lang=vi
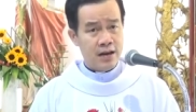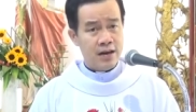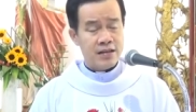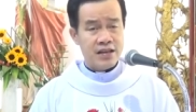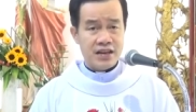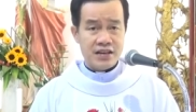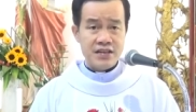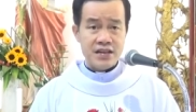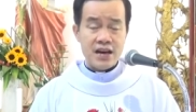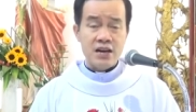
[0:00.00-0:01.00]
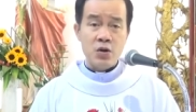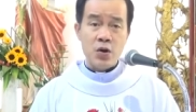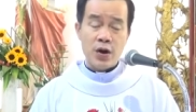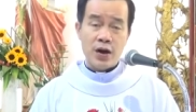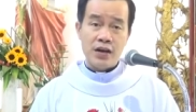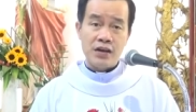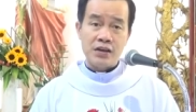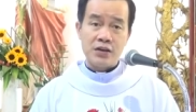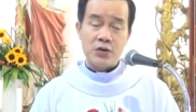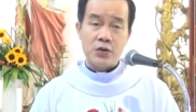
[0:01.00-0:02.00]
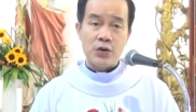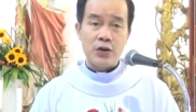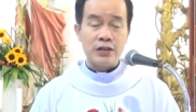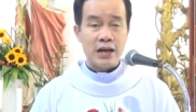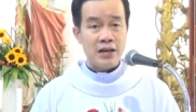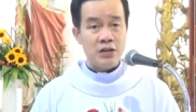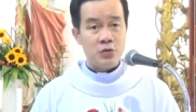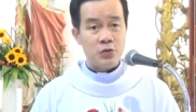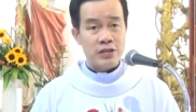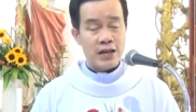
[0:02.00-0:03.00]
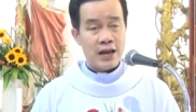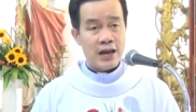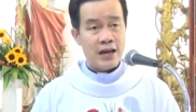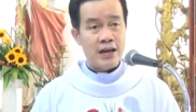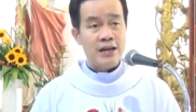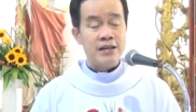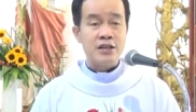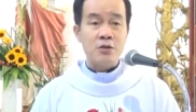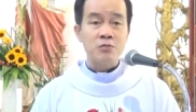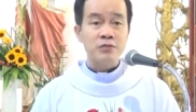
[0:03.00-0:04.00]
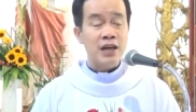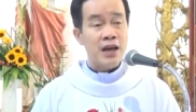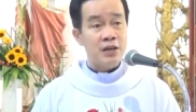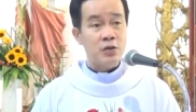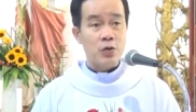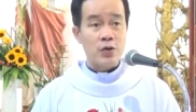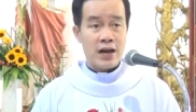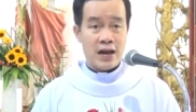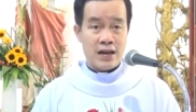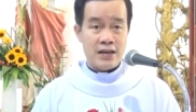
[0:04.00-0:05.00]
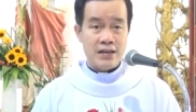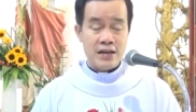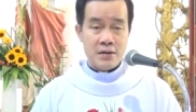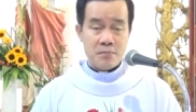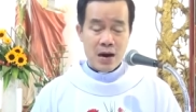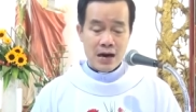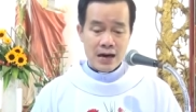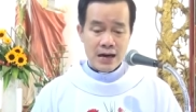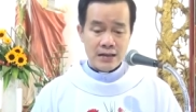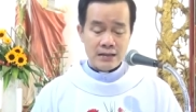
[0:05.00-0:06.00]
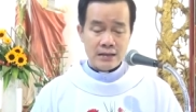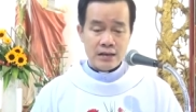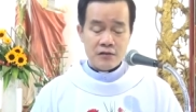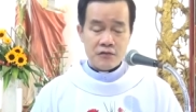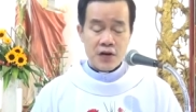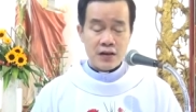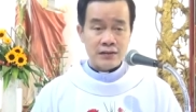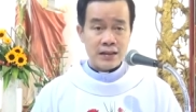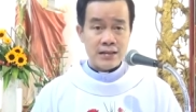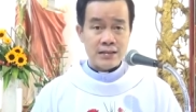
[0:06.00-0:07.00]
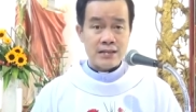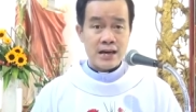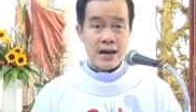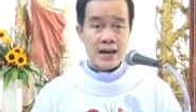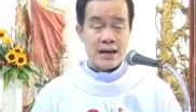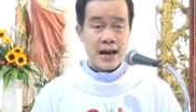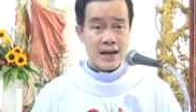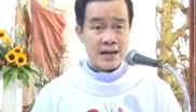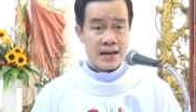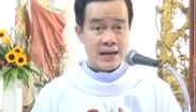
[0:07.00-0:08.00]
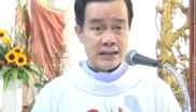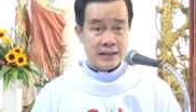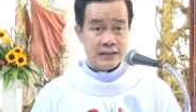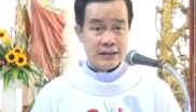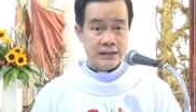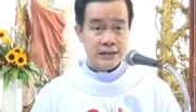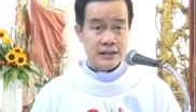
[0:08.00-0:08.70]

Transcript: những ân huệ của thánh du xe trong tên của ngài bằng cách phân tách ra các ký tự